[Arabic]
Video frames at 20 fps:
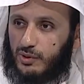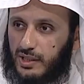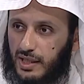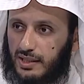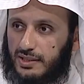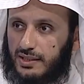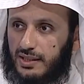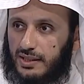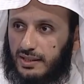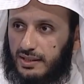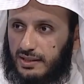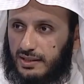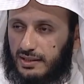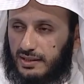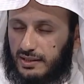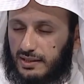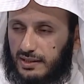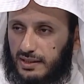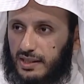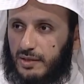يعتني
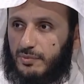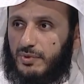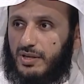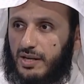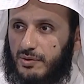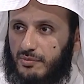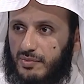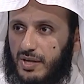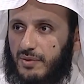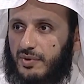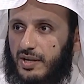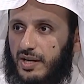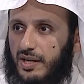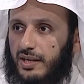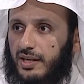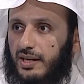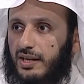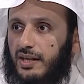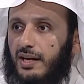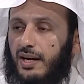قيميا
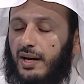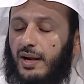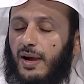بأبنائك